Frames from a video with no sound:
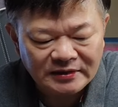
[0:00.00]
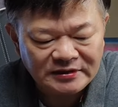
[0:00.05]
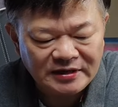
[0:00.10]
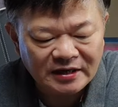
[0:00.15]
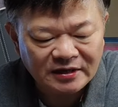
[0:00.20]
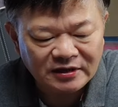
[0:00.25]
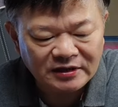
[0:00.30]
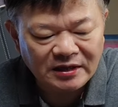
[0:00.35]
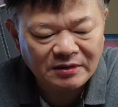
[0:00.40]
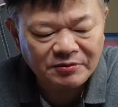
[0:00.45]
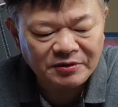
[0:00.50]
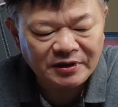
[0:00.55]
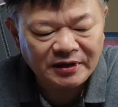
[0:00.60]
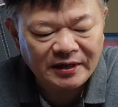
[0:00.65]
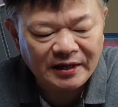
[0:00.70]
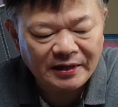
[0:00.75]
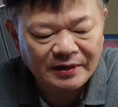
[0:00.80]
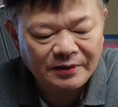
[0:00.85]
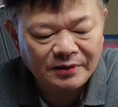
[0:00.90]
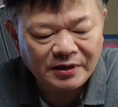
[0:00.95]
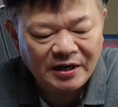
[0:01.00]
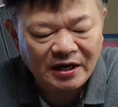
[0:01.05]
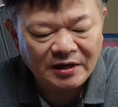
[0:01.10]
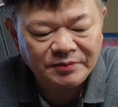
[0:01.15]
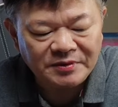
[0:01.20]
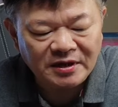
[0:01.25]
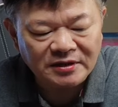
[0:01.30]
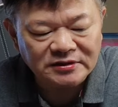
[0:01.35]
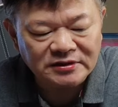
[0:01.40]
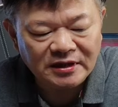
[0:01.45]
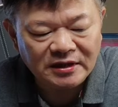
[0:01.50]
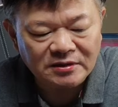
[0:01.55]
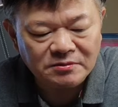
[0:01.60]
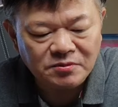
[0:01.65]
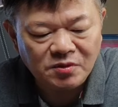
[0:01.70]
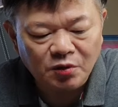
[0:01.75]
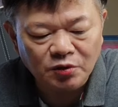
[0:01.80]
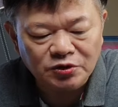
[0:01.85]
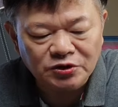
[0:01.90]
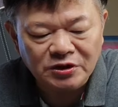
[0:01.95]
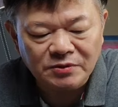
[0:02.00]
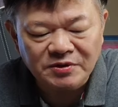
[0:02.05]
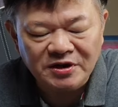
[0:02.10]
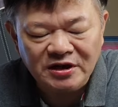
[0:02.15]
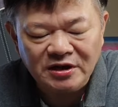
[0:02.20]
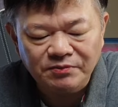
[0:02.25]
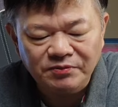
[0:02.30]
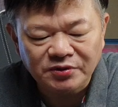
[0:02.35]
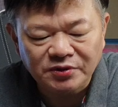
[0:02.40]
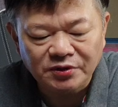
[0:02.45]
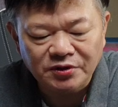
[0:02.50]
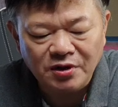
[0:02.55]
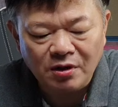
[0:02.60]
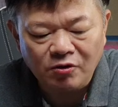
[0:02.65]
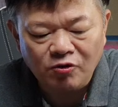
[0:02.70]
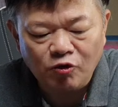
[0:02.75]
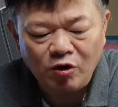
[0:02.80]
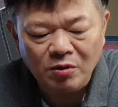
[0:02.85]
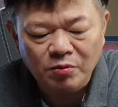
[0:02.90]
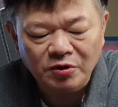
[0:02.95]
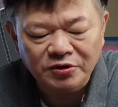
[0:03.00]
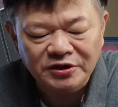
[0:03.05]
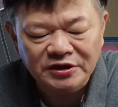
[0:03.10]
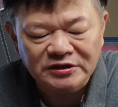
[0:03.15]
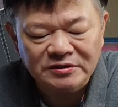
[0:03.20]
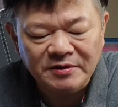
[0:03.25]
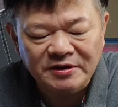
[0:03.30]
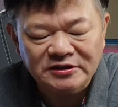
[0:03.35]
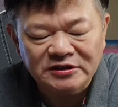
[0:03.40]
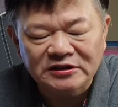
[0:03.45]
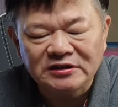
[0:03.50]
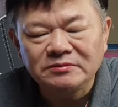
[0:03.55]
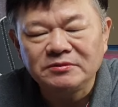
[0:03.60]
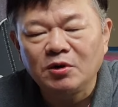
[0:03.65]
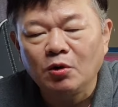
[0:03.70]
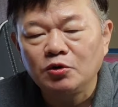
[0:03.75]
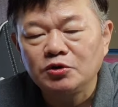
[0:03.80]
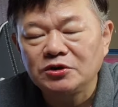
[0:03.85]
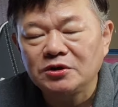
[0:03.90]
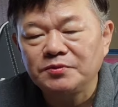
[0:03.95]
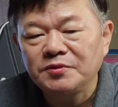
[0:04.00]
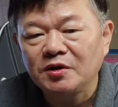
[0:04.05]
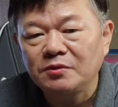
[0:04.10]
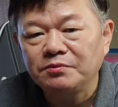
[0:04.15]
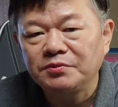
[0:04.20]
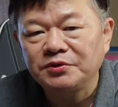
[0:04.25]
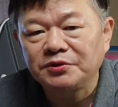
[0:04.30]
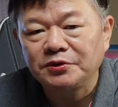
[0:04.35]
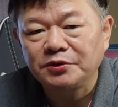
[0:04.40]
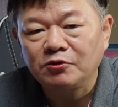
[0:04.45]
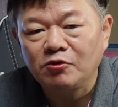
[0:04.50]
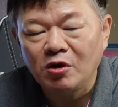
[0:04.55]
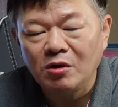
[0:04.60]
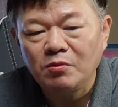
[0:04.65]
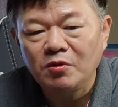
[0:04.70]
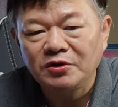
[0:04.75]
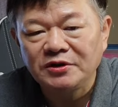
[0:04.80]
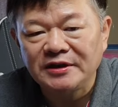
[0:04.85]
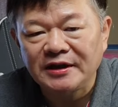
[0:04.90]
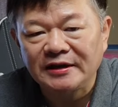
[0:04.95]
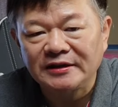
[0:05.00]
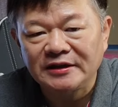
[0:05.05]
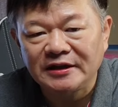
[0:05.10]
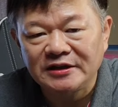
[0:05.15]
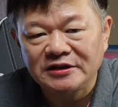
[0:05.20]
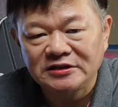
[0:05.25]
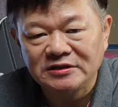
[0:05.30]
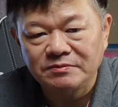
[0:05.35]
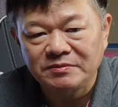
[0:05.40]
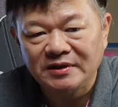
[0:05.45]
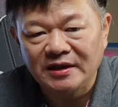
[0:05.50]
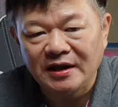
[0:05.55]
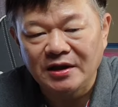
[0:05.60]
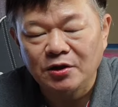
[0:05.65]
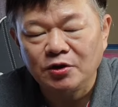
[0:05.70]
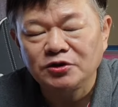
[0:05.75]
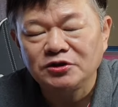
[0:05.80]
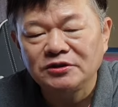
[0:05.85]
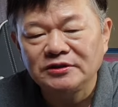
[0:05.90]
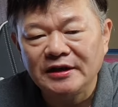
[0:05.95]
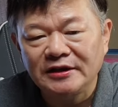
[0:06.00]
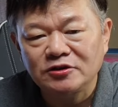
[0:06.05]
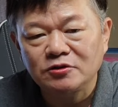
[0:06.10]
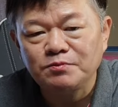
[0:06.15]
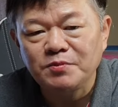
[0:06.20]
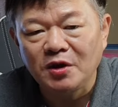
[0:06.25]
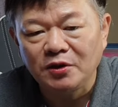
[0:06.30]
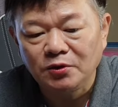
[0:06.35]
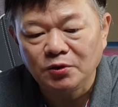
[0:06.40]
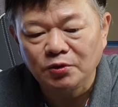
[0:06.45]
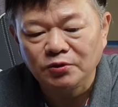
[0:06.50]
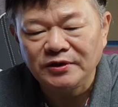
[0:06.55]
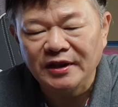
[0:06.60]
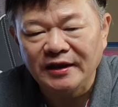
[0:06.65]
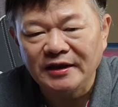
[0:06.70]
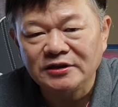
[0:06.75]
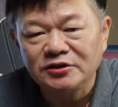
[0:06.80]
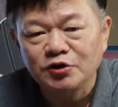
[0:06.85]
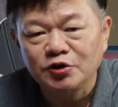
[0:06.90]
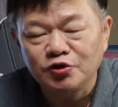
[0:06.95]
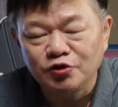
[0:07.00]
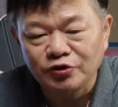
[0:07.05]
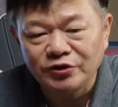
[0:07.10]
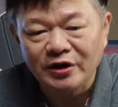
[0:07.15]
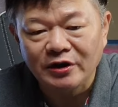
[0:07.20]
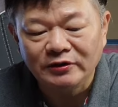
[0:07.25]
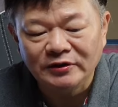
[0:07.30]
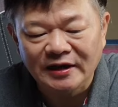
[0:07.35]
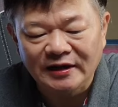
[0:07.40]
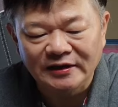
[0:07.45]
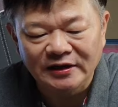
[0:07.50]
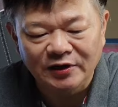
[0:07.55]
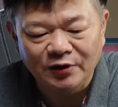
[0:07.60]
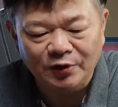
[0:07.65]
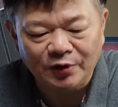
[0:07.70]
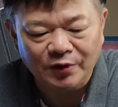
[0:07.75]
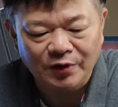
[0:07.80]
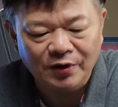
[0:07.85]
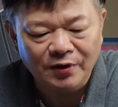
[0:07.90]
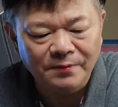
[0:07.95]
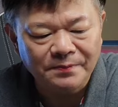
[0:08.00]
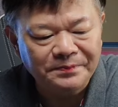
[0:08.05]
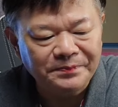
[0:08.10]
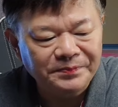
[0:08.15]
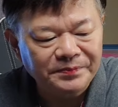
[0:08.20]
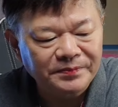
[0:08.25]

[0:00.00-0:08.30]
자 그러다 보니까요 가입 당시에는 뭐5.12% 월복리지만 지금은 5.0% 월복리가 되겠습니다 이것은 계속 변동되겠죠 6개월 단위로